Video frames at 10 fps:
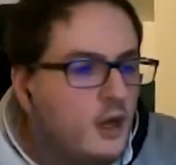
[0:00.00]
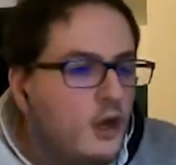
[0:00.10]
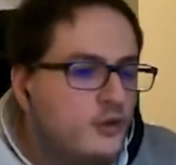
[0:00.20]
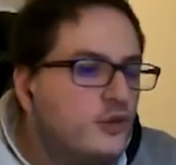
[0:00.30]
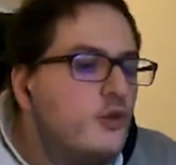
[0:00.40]

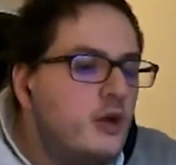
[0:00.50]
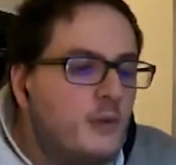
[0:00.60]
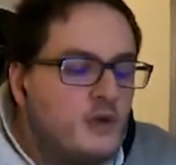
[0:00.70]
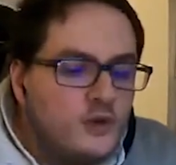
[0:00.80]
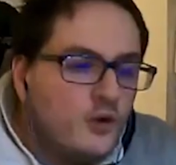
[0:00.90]
Sono
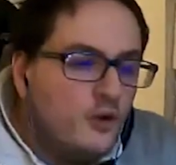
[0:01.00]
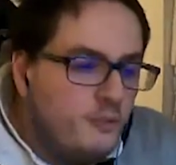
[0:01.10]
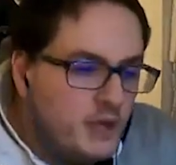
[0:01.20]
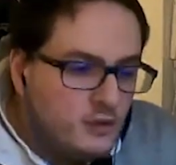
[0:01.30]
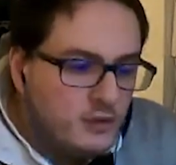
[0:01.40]
rimasto
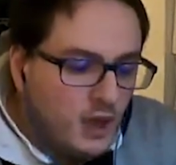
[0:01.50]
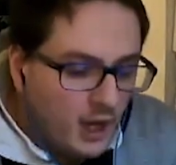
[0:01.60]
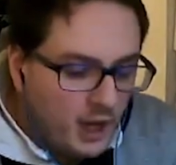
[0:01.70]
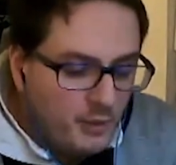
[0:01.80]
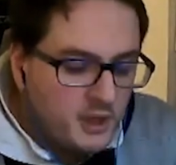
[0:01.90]
colpito
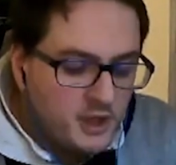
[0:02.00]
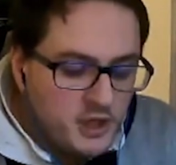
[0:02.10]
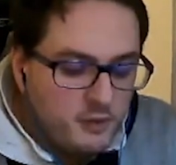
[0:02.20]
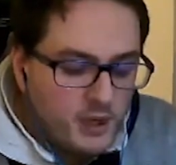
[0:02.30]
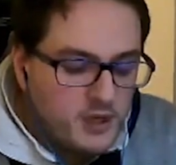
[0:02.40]
dalla
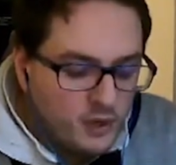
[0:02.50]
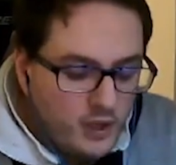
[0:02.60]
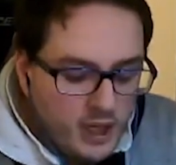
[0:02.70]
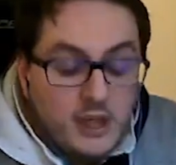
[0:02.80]
partecipazione,